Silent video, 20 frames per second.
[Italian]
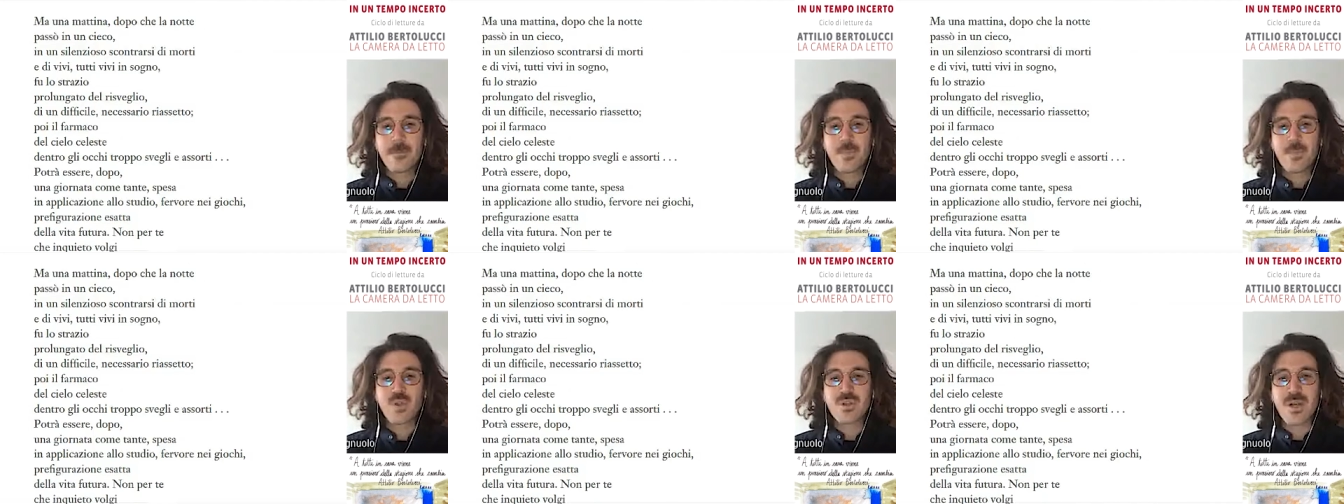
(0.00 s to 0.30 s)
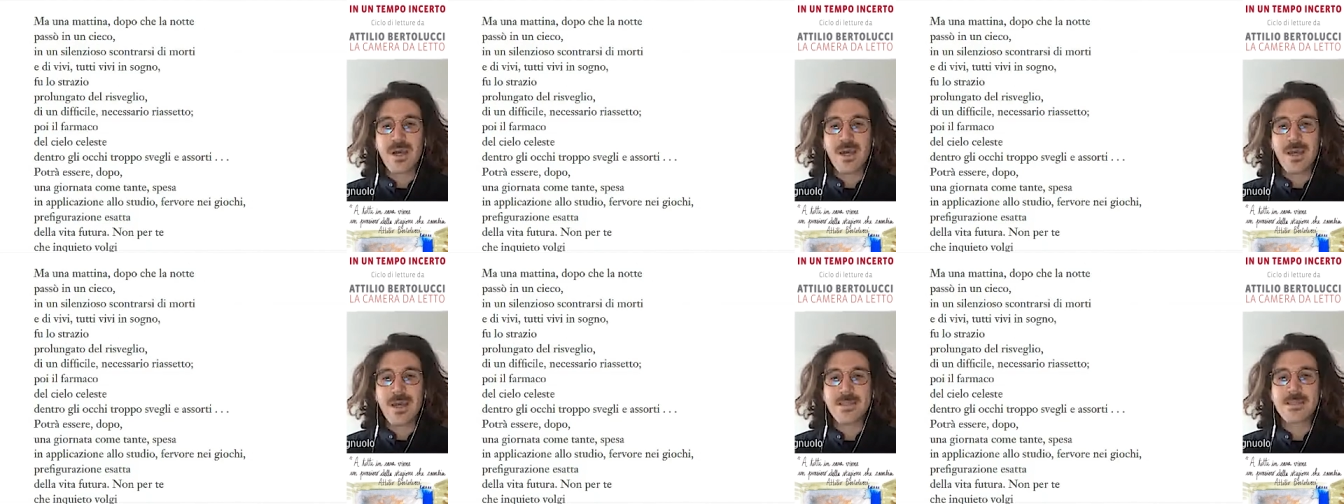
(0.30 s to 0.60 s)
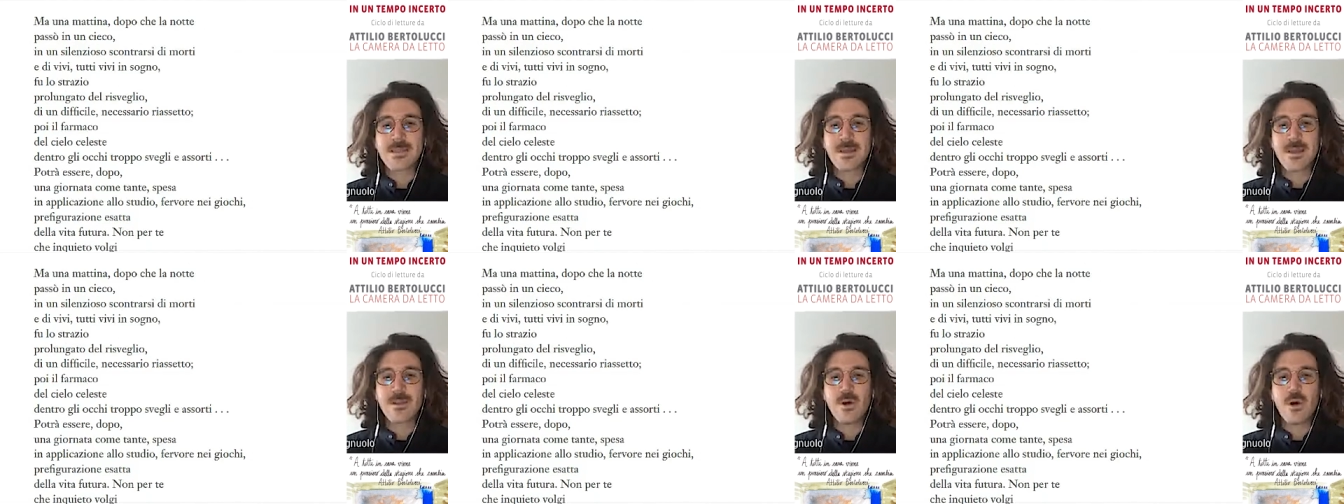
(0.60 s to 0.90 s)
Potrà
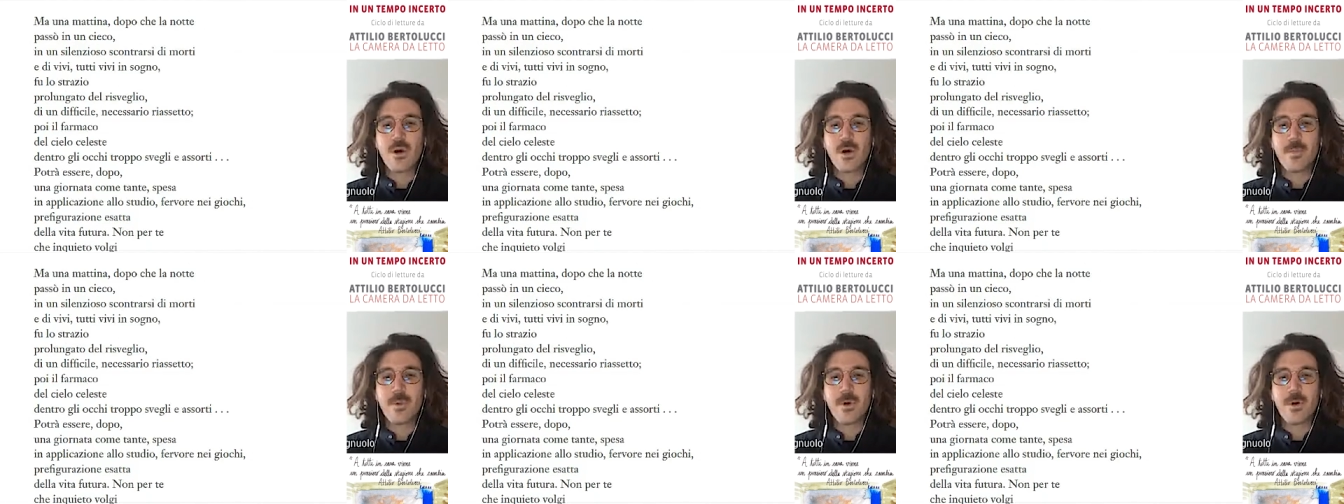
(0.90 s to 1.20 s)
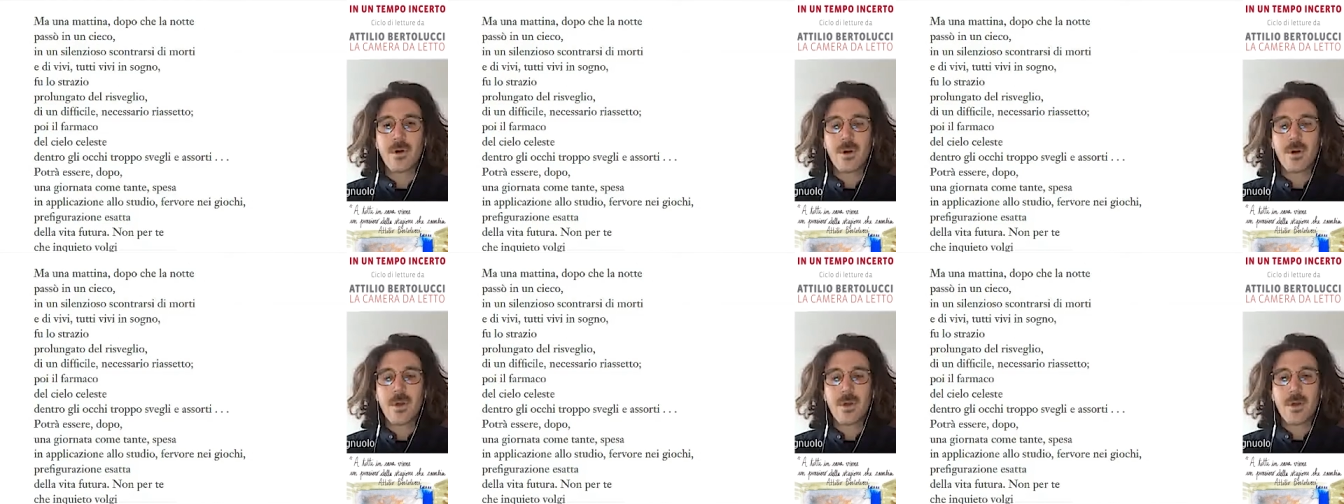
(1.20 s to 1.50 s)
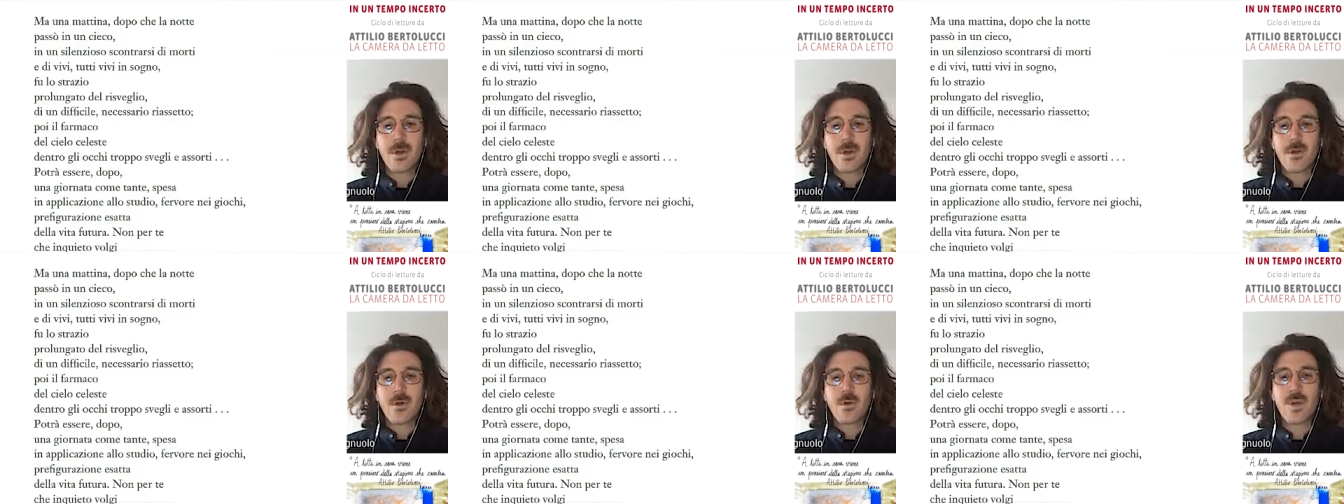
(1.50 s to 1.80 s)
essere dopo
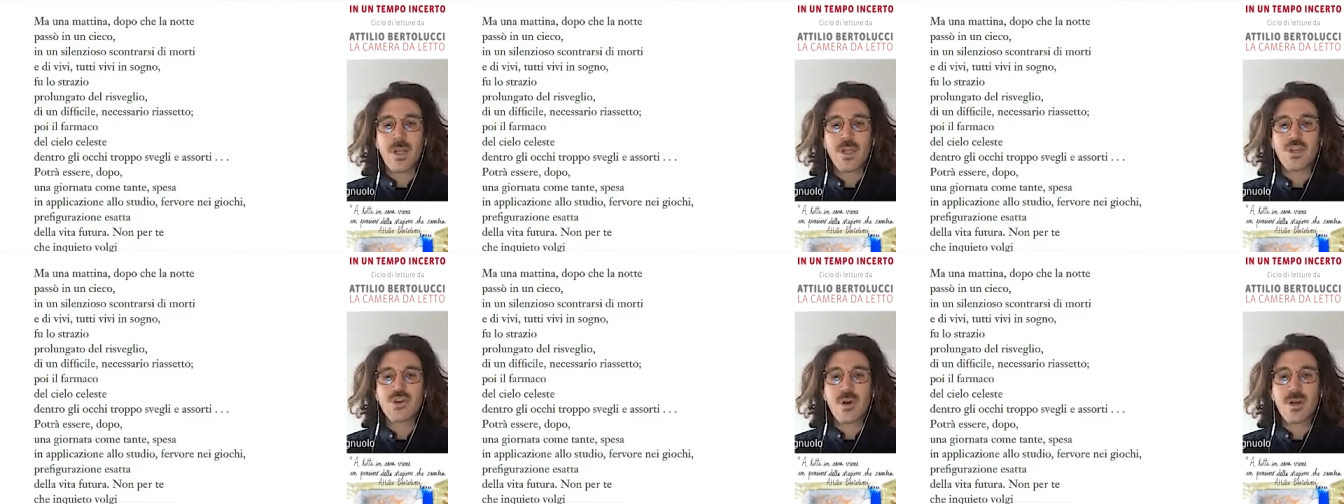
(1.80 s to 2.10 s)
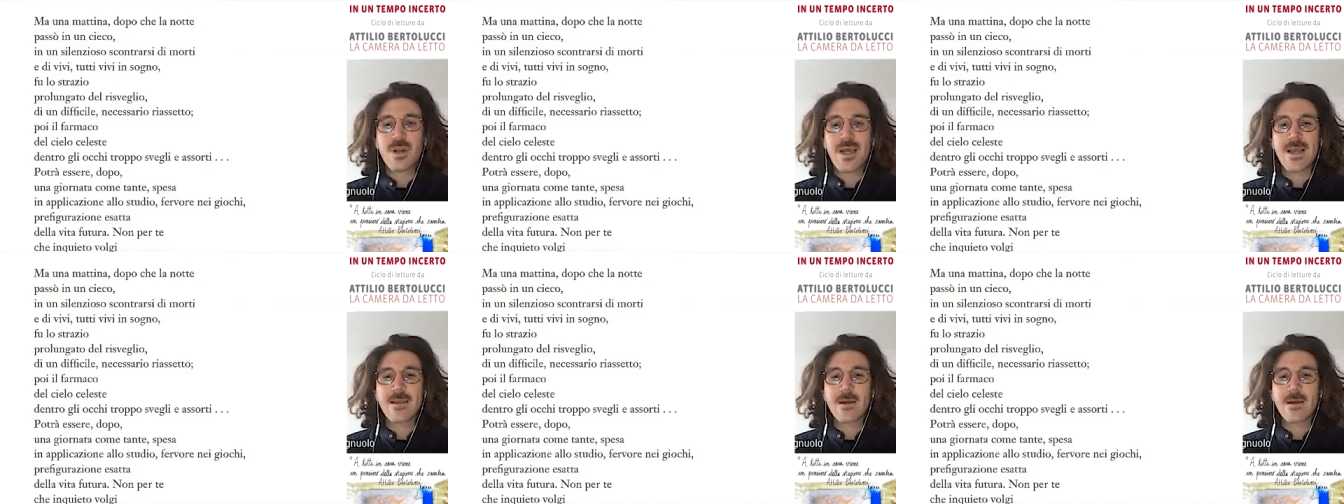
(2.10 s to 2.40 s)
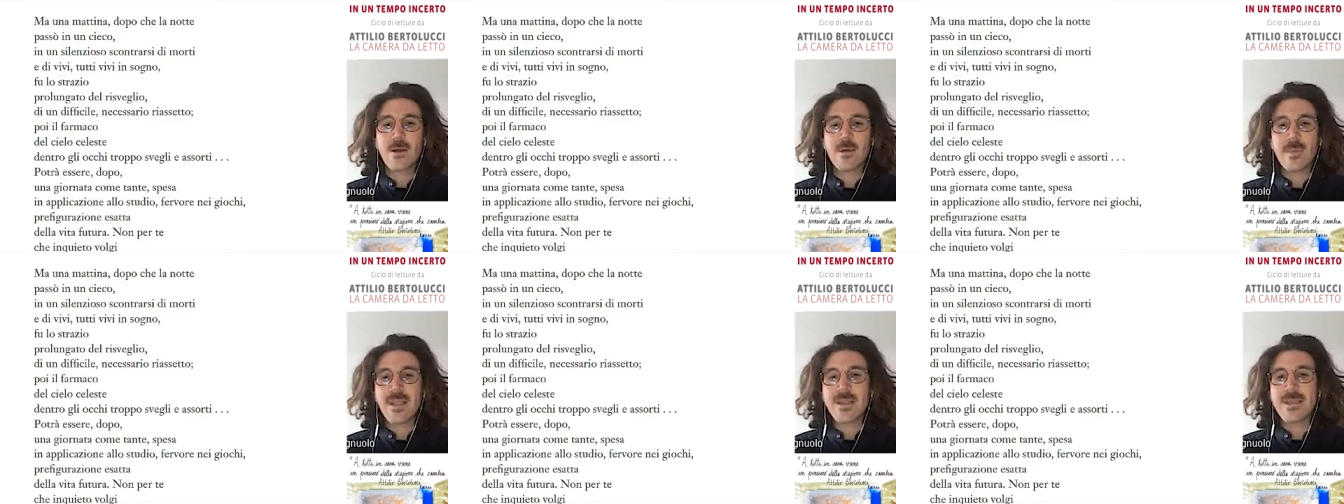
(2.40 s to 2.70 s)
una
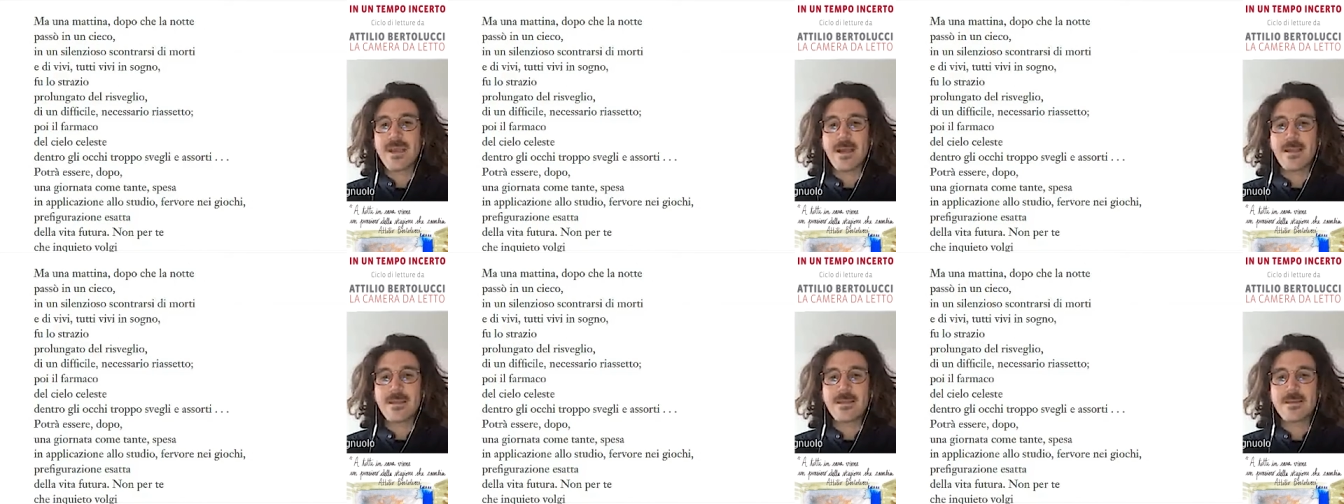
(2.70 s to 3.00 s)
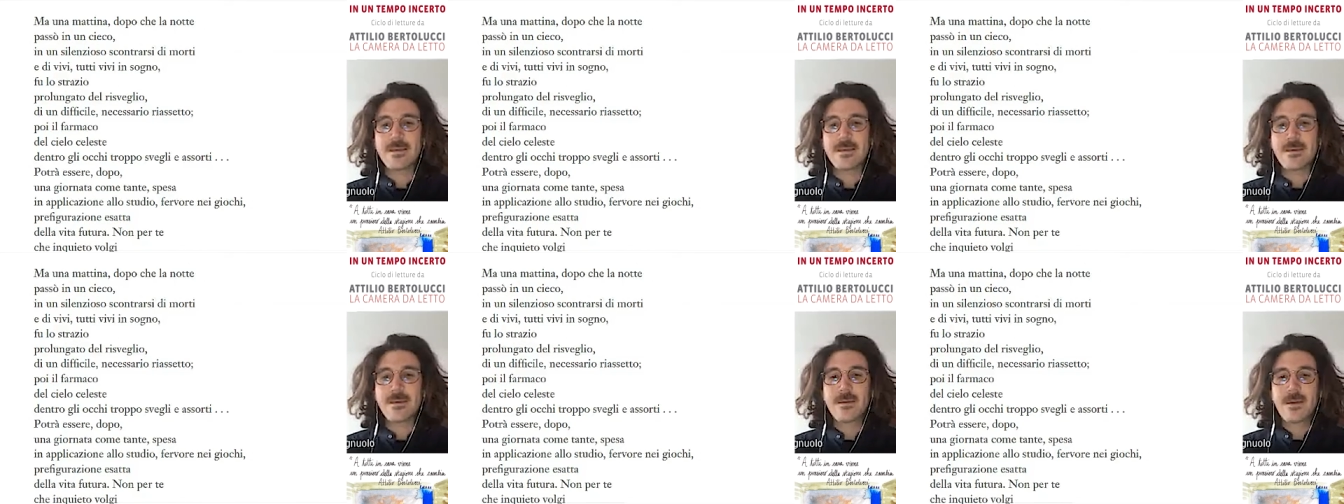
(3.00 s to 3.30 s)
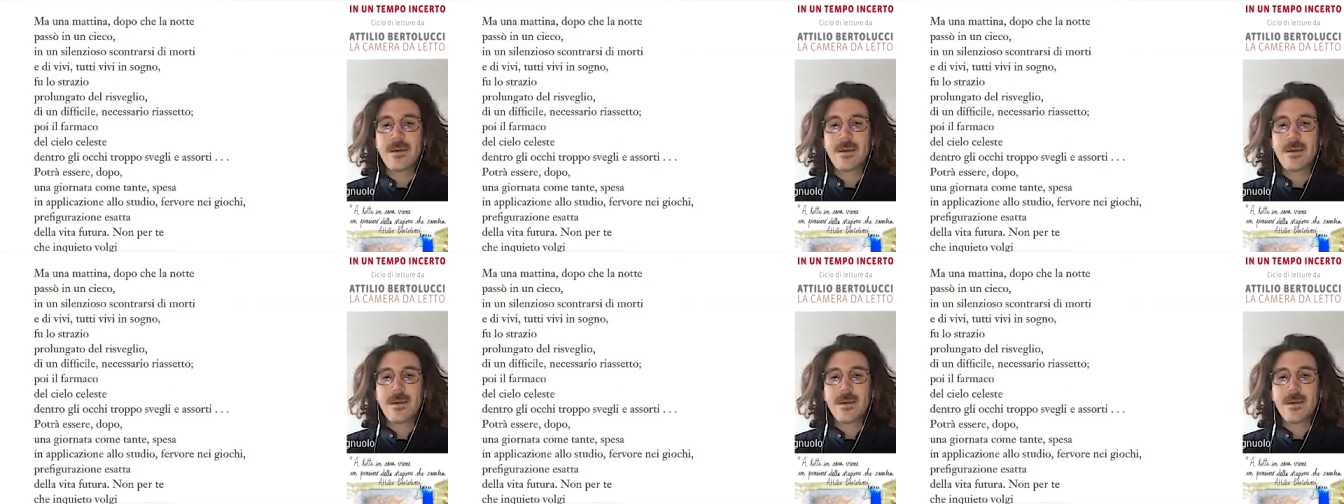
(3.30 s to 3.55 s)
giornata come tante,